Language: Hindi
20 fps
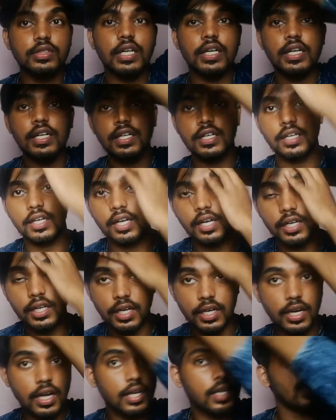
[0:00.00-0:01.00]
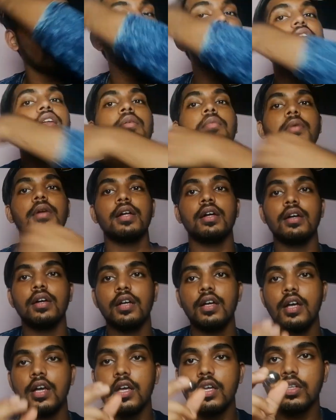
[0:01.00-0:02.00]
जाके ड्रिल करा के आना पड़ा
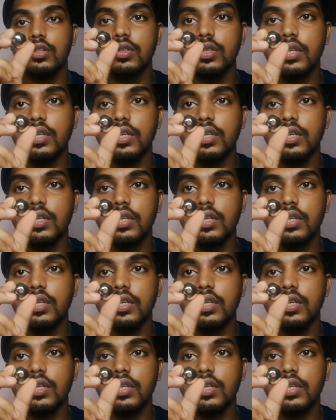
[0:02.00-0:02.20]
तो